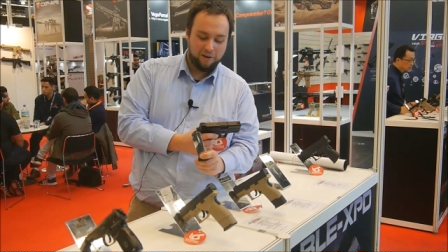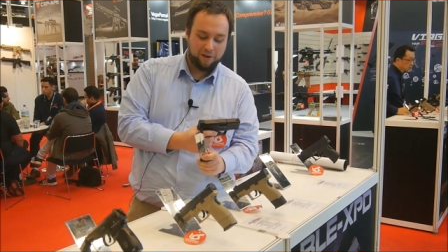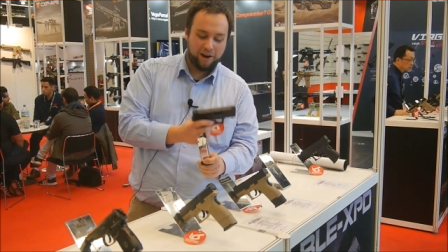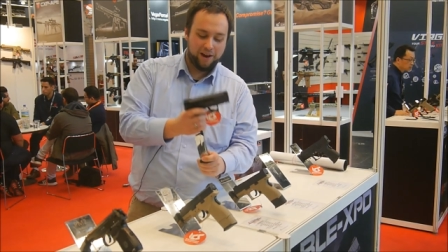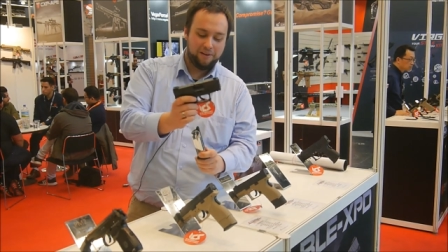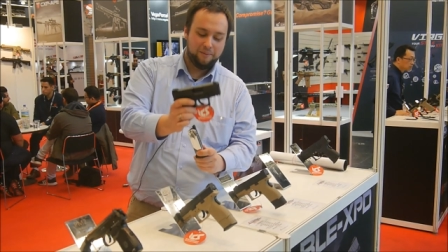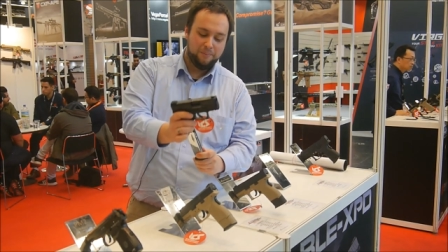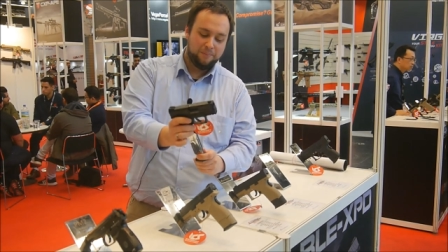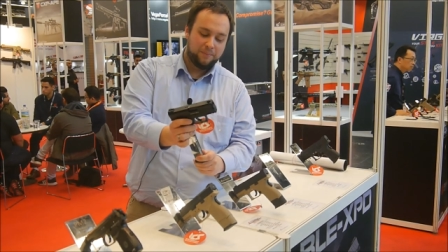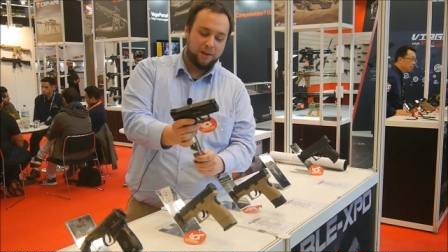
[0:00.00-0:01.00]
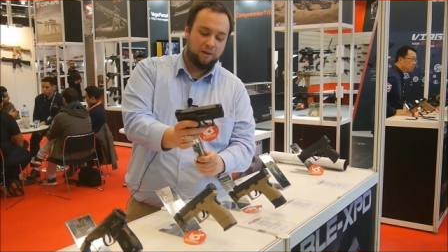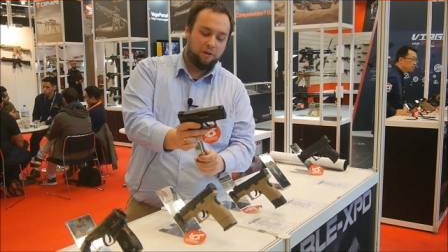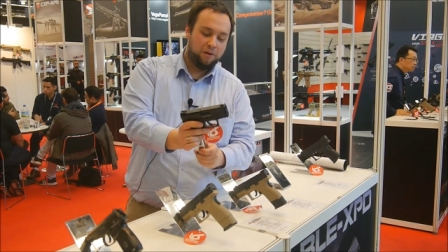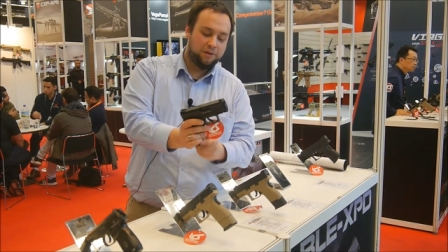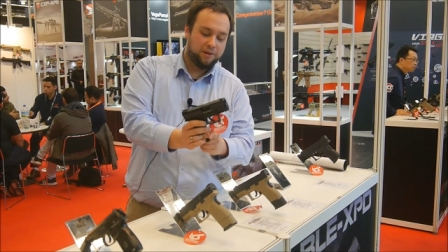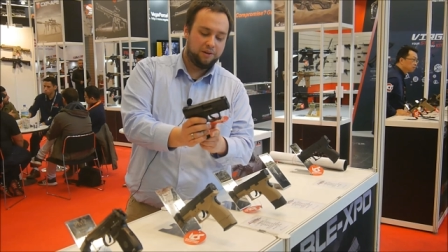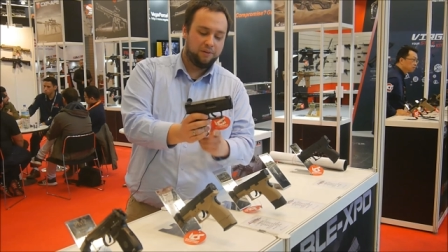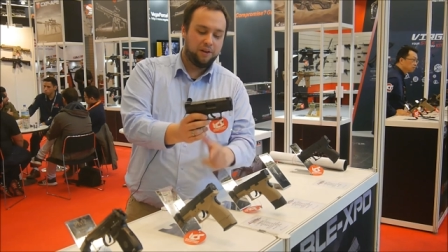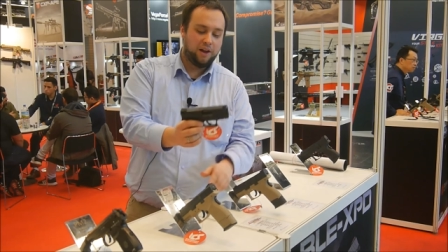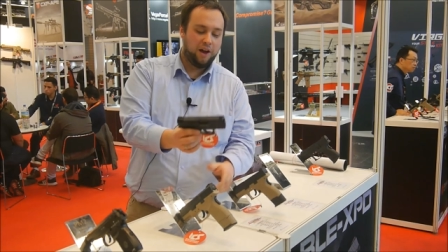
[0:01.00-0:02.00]
okay. Und
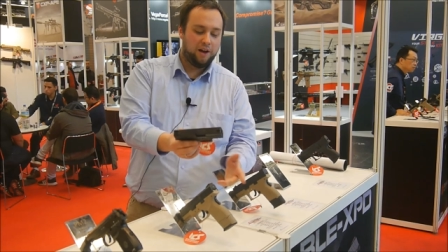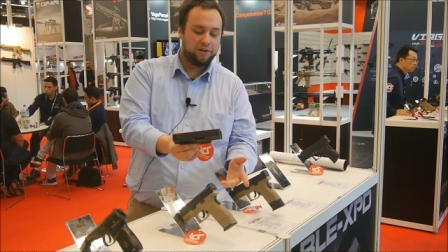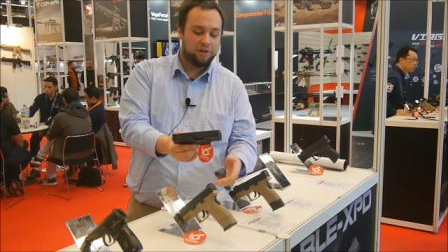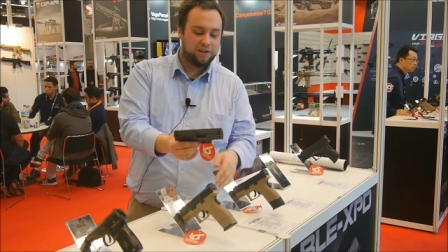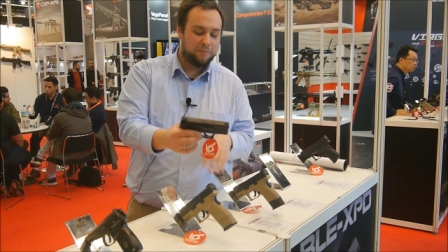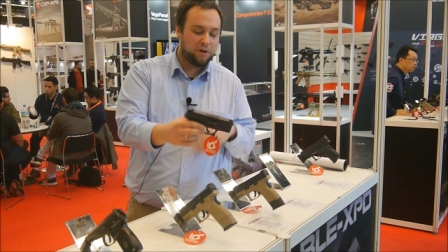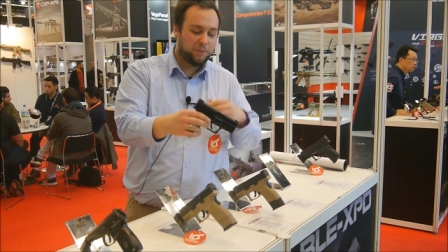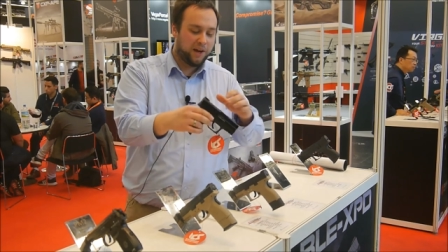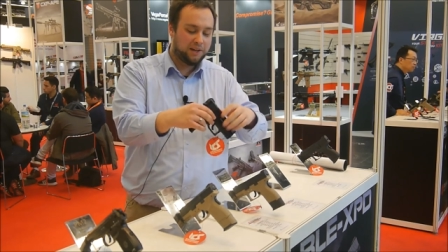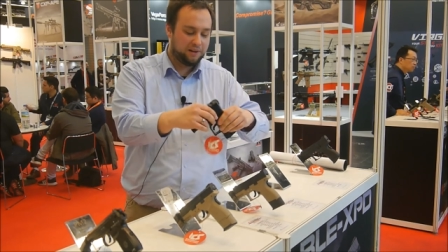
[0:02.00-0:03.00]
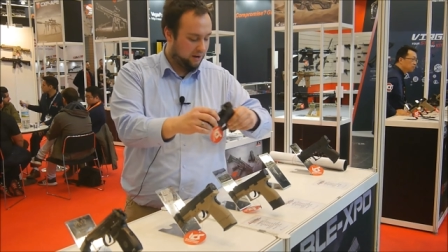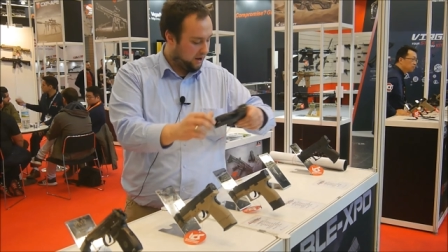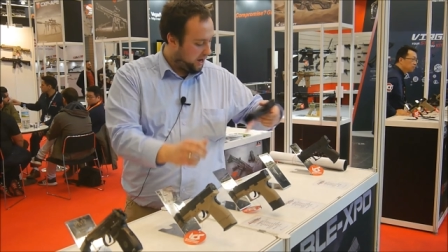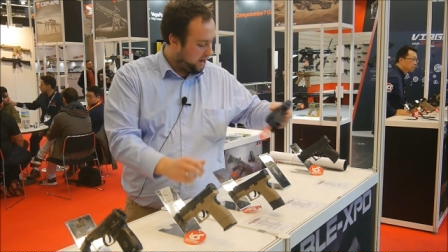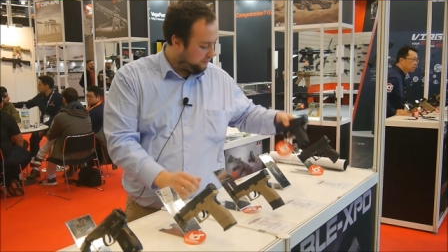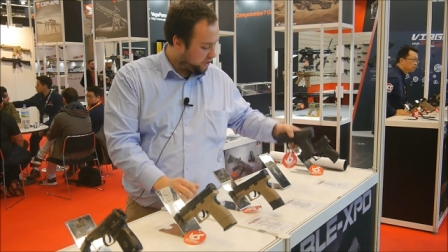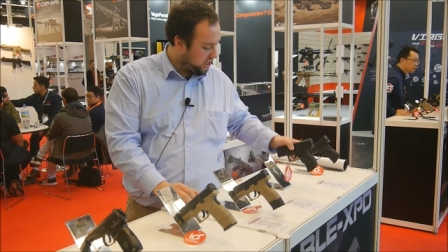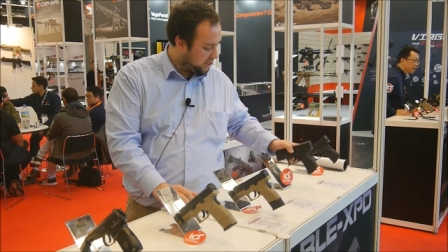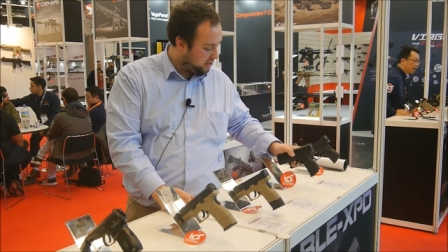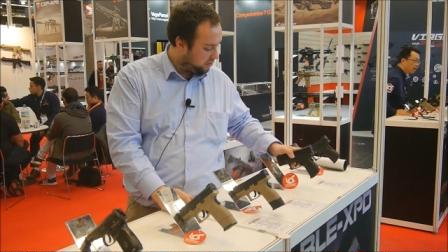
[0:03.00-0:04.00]
ja, also dementsprechend in
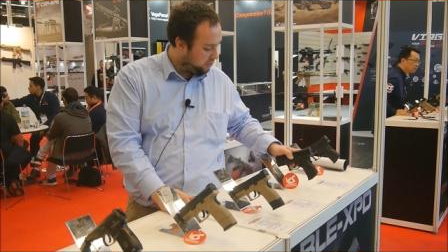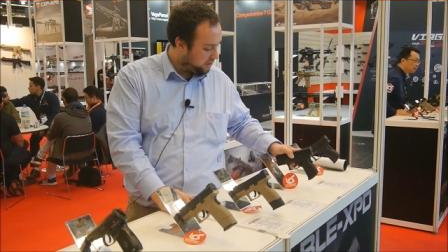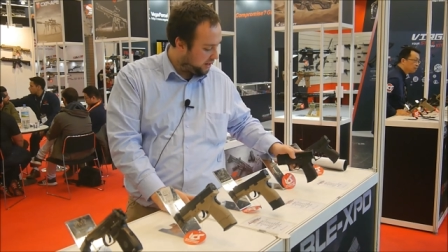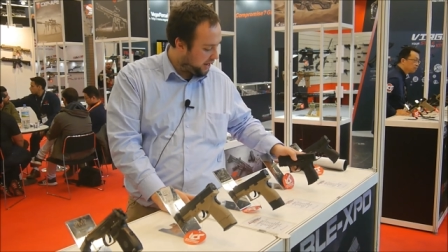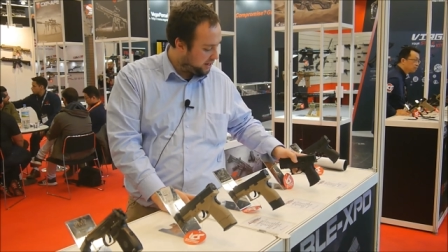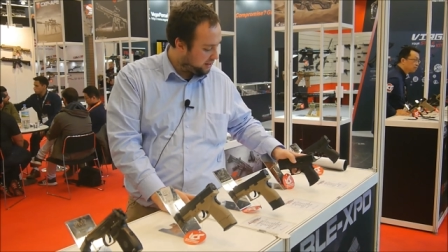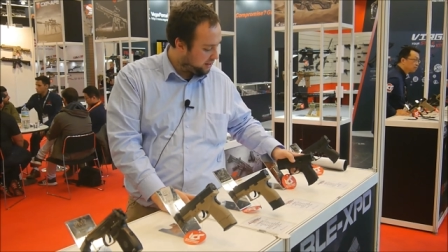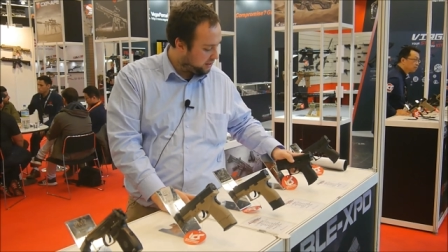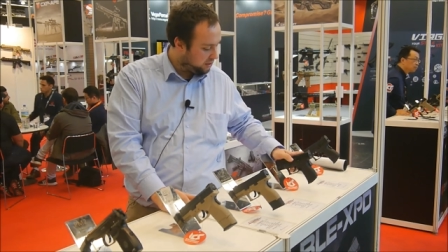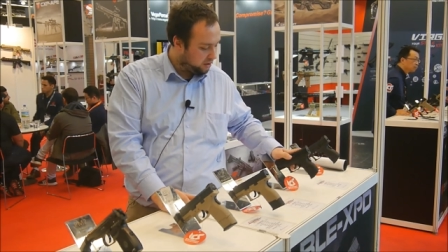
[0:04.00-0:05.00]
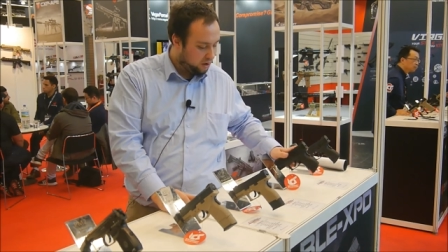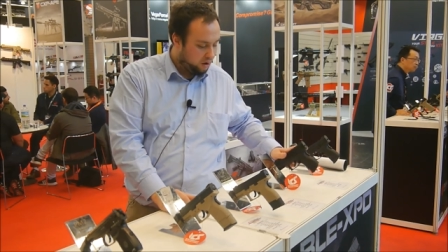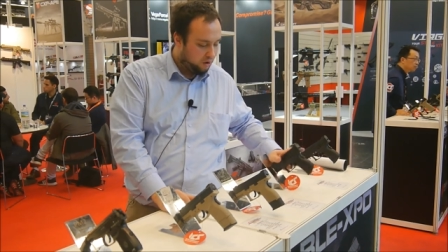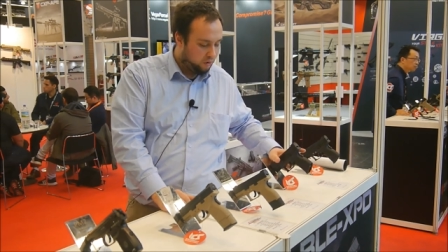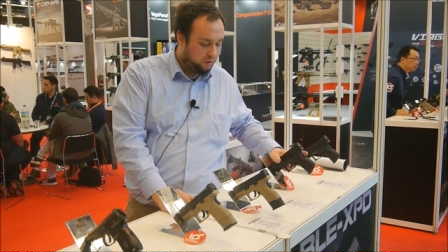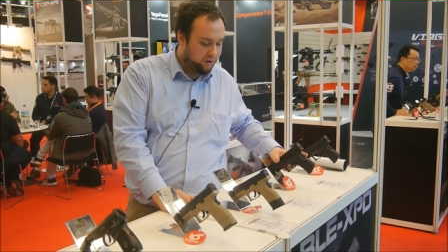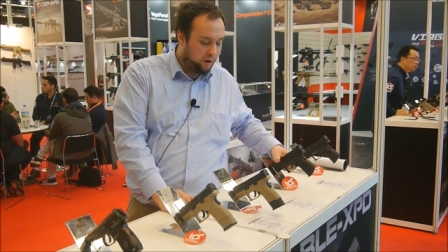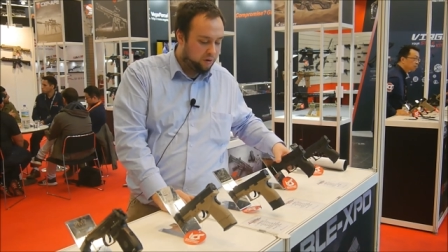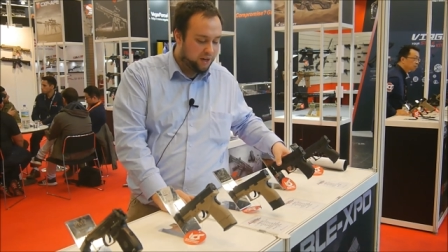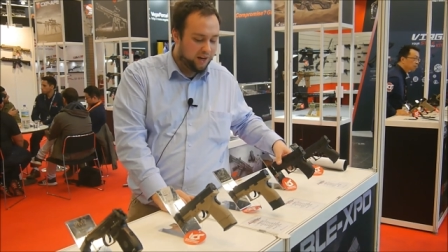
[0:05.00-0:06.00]
verschiedenen Größen erhältlich und
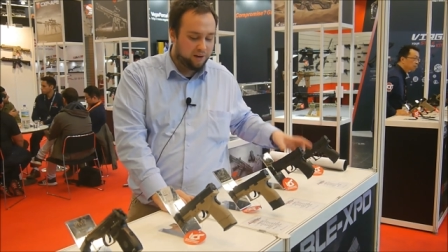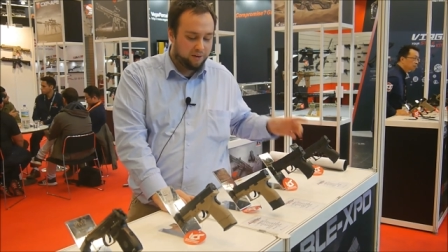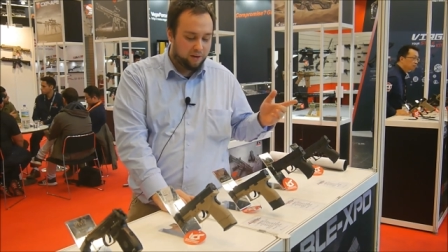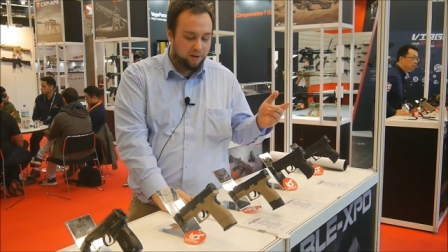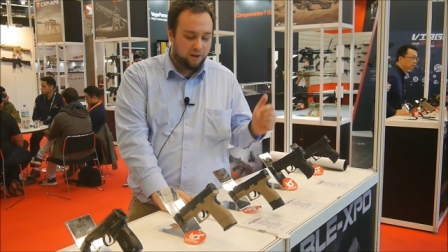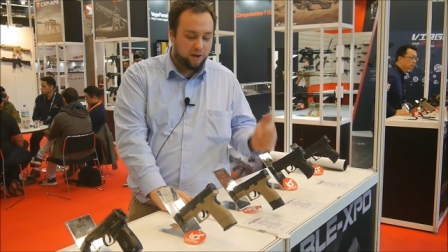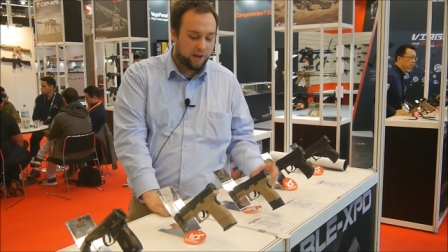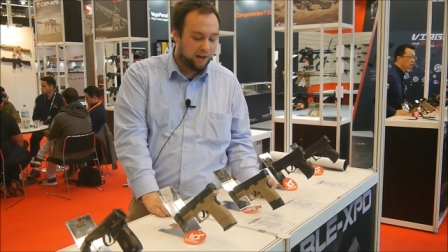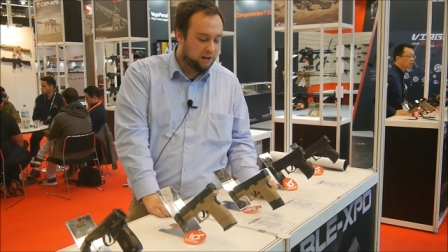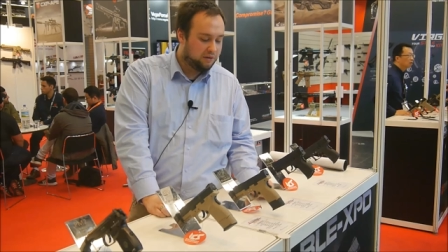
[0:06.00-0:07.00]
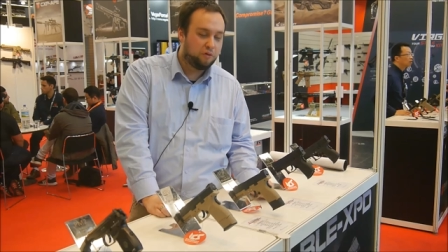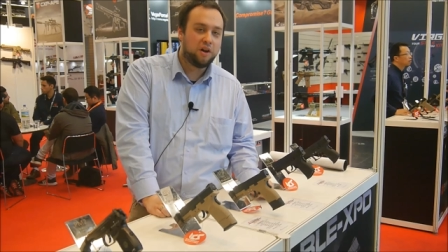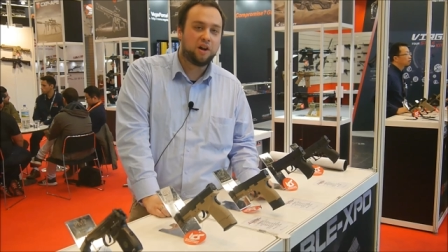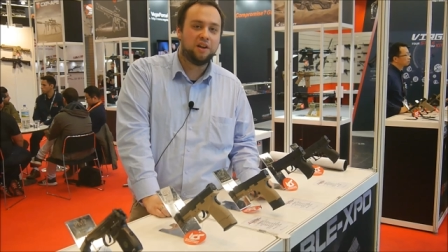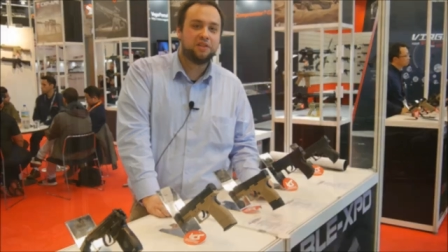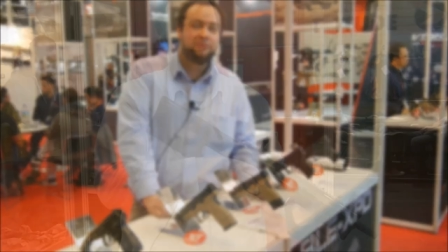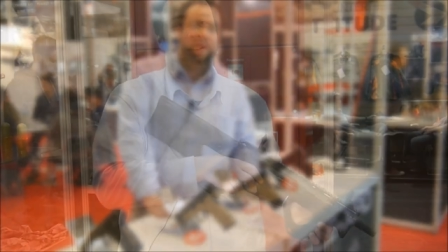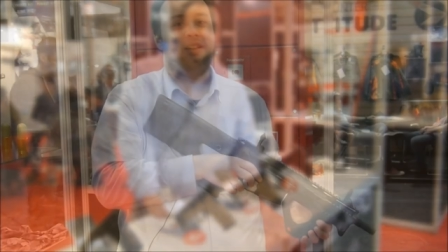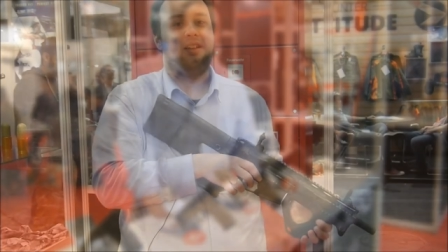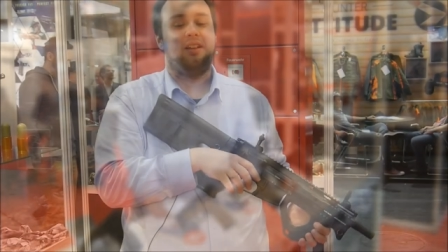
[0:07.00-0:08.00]
auch hier relativ hohe
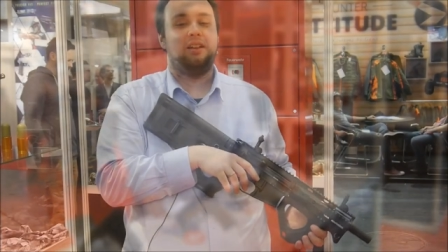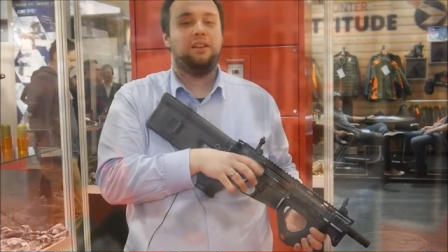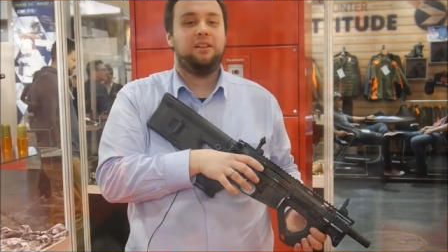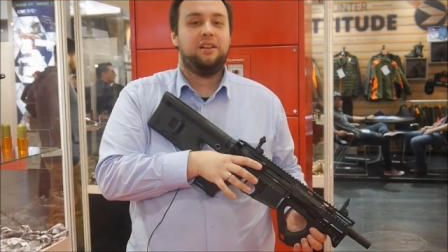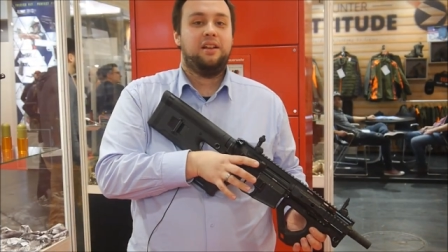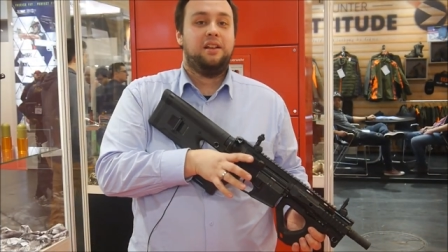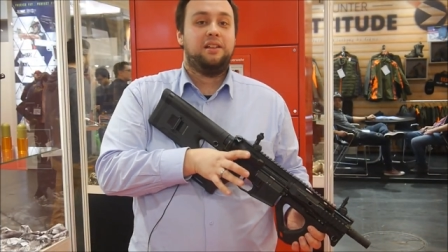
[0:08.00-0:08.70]
Gaseffizienz möglich.